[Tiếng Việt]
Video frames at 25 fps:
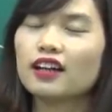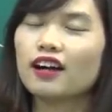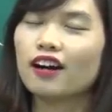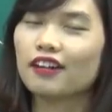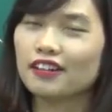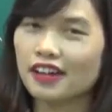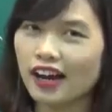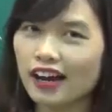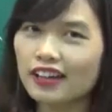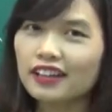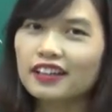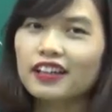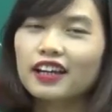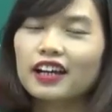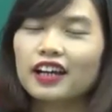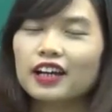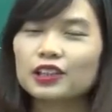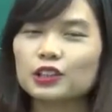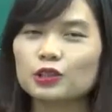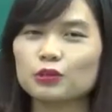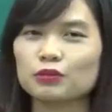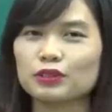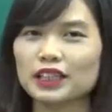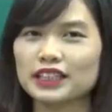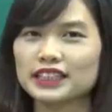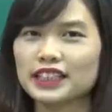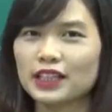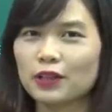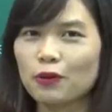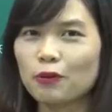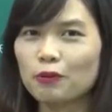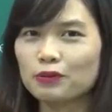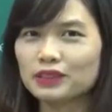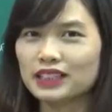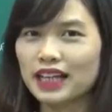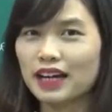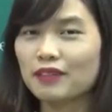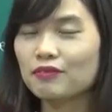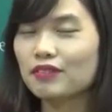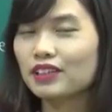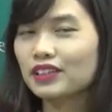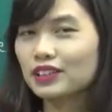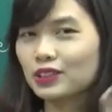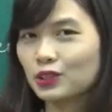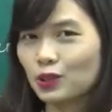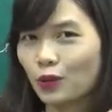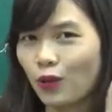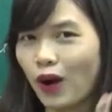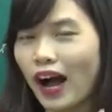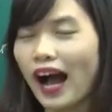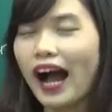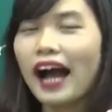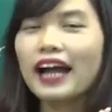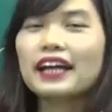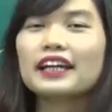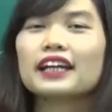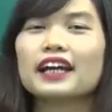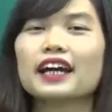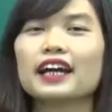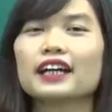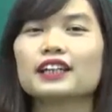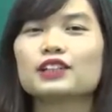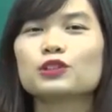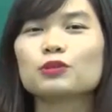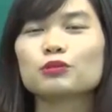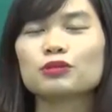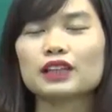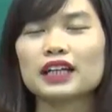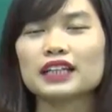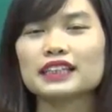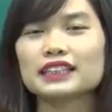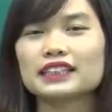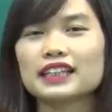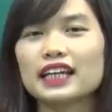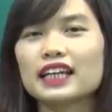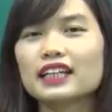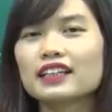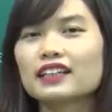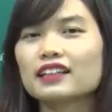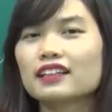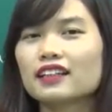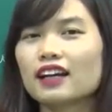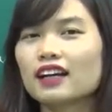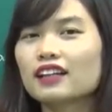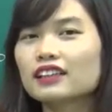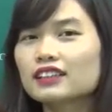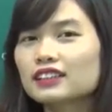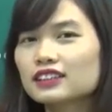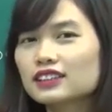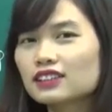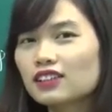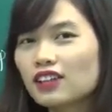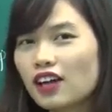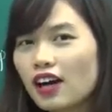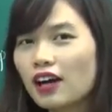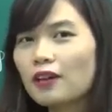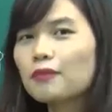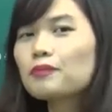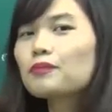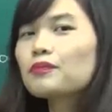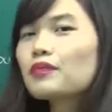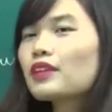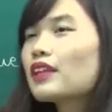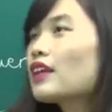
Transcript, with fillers: Ở đây chúng ta sẽ cùng sang phần số hai, chúng ta xét các trường hợp